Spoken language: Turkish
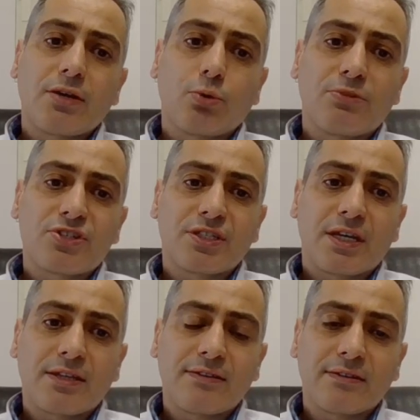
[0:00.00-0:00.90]
olması
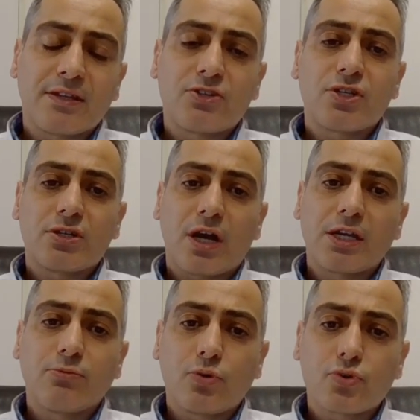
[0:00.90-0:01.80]
gerektiğinde
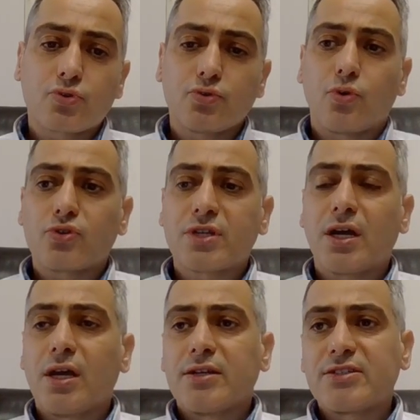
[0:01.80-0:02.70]
cerrahi mi olsun
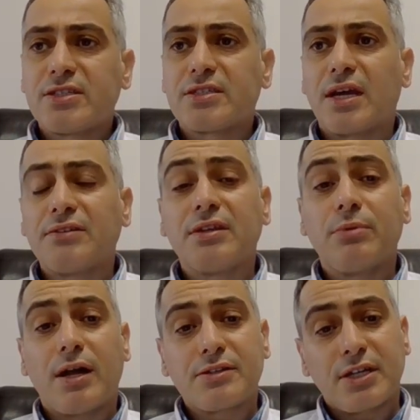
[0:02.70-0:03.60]
yoksa stent iyi
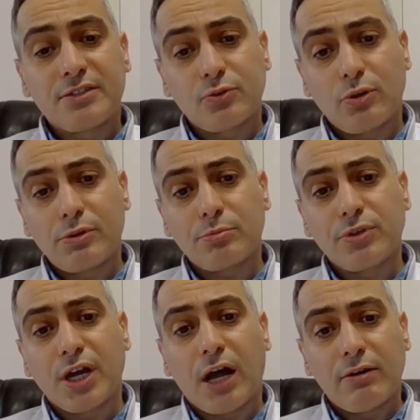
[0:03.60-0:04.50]
bir alternatif olabilir mi
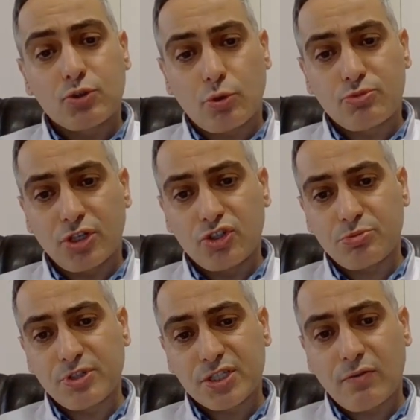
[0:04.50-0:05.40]
diye AESOM
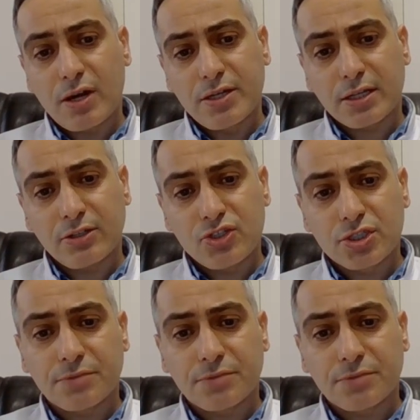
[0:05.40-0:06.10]
çalışması var. Yaklaşık